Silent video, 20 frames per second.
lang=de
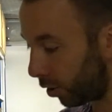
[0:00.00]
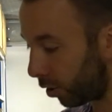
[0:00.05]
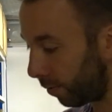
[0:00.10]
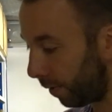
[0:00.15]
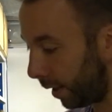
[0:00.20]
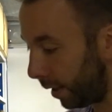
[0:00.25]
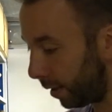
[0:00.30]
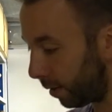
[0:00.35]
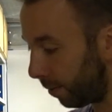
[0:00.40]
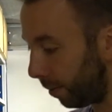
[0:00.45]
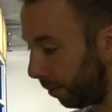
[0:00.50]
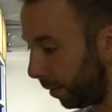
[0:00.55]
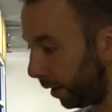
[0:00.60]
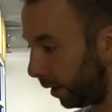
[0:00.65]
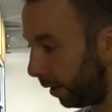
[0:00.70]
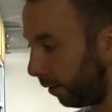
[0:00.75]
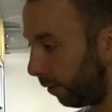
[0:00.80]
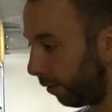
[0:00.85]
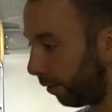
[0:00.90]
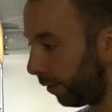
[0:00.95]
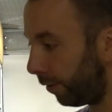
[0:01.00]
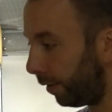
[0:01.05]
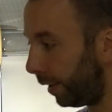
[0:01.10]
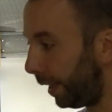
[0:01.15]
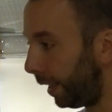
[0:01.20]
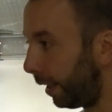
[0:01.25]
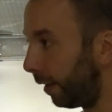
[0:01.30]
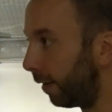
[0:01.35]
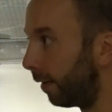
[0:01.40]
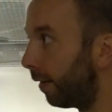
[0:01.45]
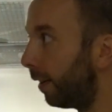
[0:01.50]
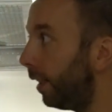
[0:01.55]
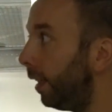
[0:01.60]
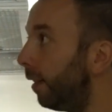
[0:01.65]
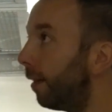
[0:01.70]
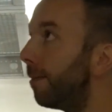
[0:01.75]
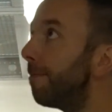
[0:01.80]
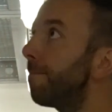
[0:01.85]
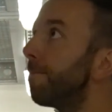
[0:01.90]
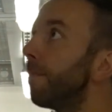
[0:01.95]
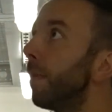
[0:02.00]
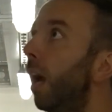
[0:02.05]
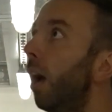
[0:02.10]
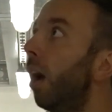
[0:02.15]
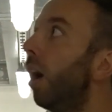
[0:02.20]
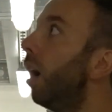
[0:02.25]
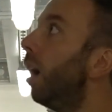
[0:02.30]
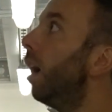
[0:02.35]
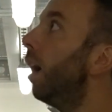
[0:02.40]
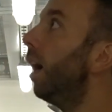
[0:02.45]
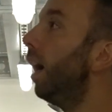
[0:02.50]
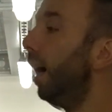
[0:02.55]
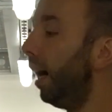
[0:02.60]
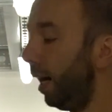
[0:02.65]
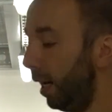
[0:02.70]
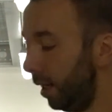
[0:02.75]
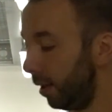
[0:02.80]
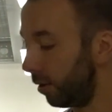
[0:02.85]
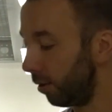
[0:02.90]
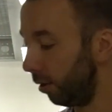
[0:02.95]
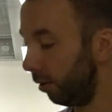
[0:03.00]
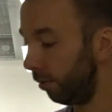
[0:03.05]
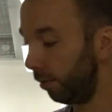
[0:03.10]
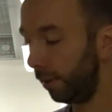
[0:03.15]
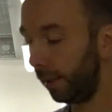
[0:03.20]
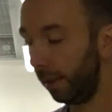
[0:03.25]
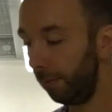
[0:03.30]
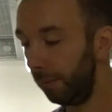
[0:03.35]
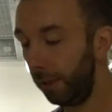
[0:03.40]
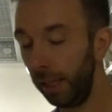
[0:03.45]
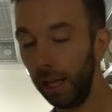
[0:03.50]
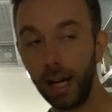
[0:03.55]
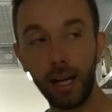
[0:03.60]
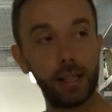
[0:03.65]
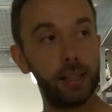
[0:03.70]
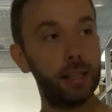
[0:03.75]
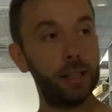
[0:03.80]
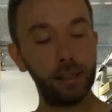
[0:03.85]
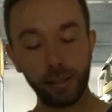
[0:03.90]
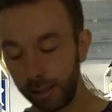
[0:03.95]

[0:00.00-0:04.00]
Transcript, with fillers: Schwanz, wenn man den fliegen sieht. Also, der Milan kann